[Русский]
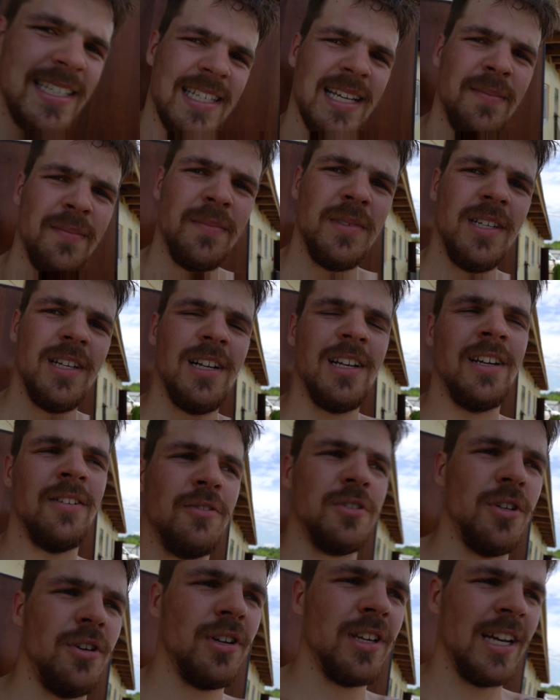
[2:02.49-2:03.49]
самом деле
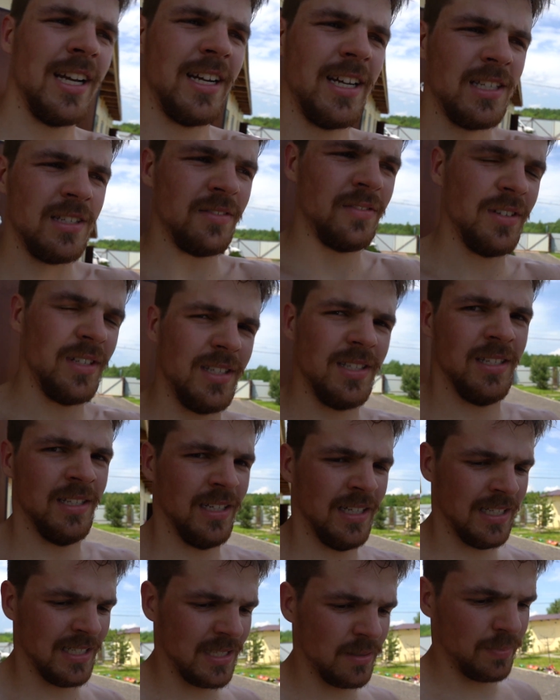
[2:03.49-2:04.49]
у Сереги,
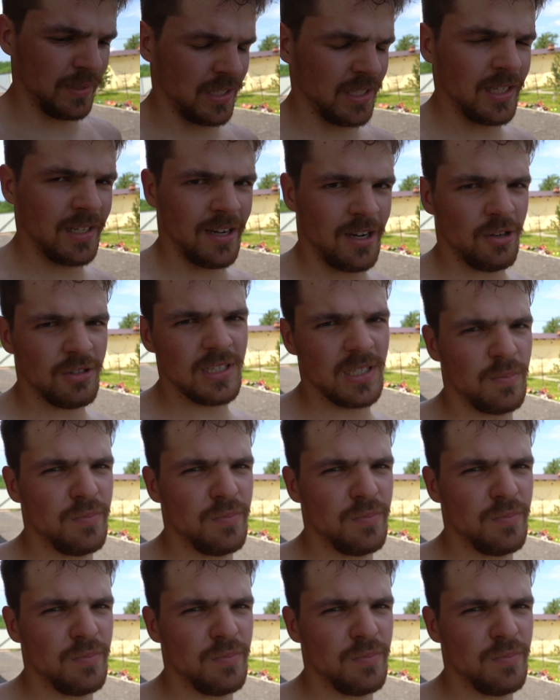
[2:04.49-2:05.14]
оказывается, стопорные колеса